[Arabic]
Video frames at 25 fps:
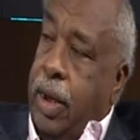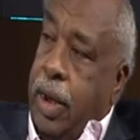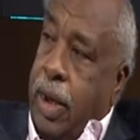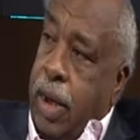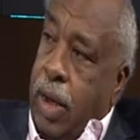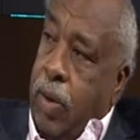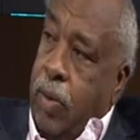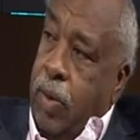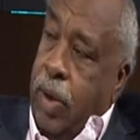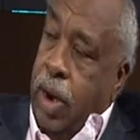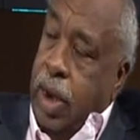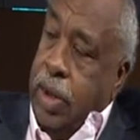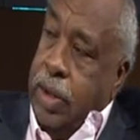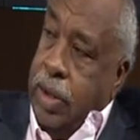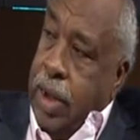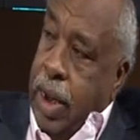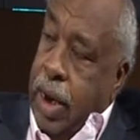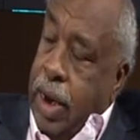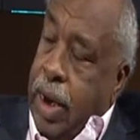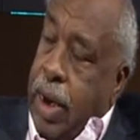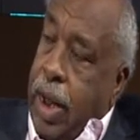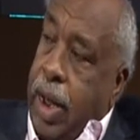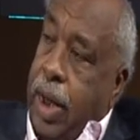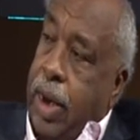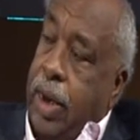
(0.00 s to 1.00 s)
يعني استاذ
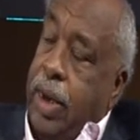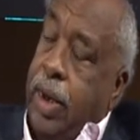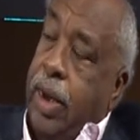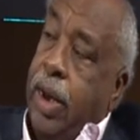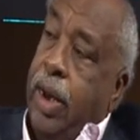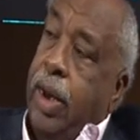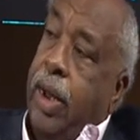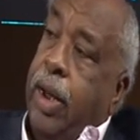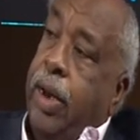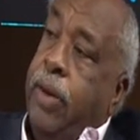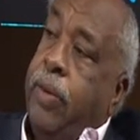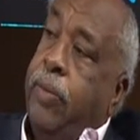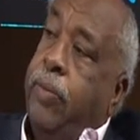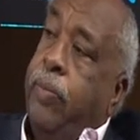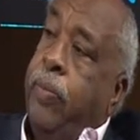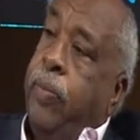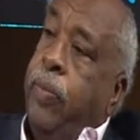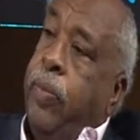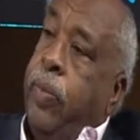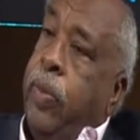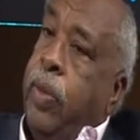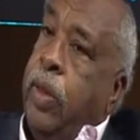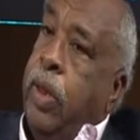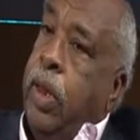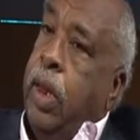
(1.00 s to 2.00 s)
علي انجاز التعبير
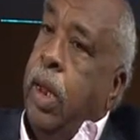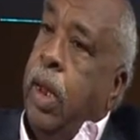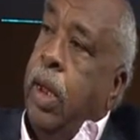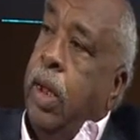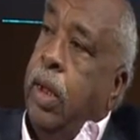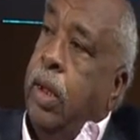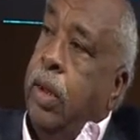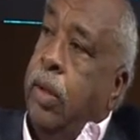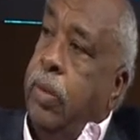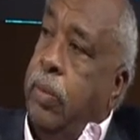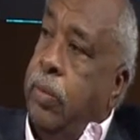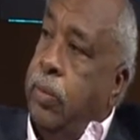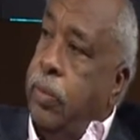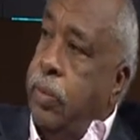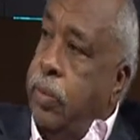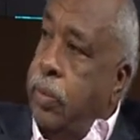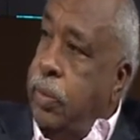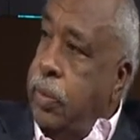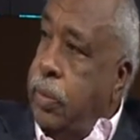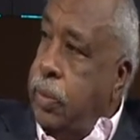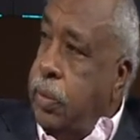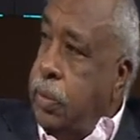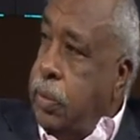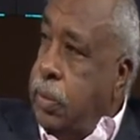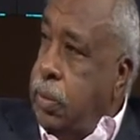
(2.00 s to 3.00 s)
ممكن نقول انه حاليا
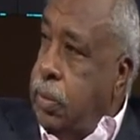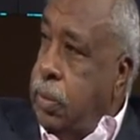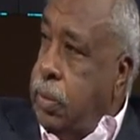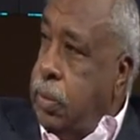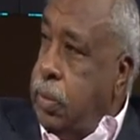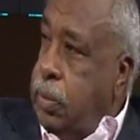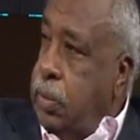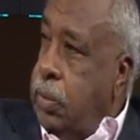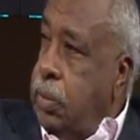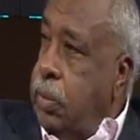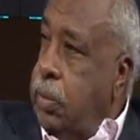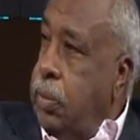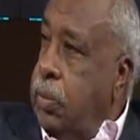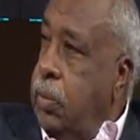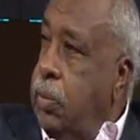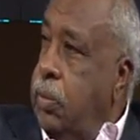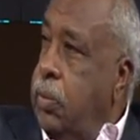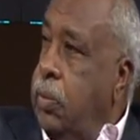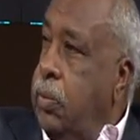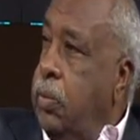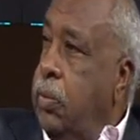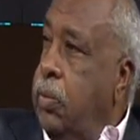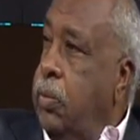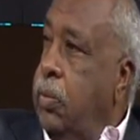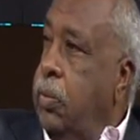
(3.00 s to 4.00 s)
الصحفي بقى مسلح
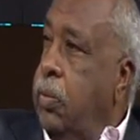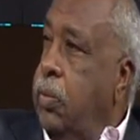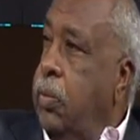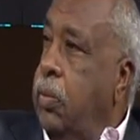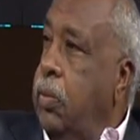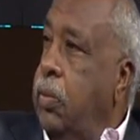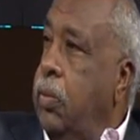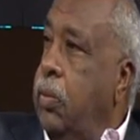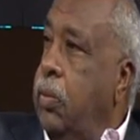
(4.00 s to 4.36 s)
بالمعرفه من خلال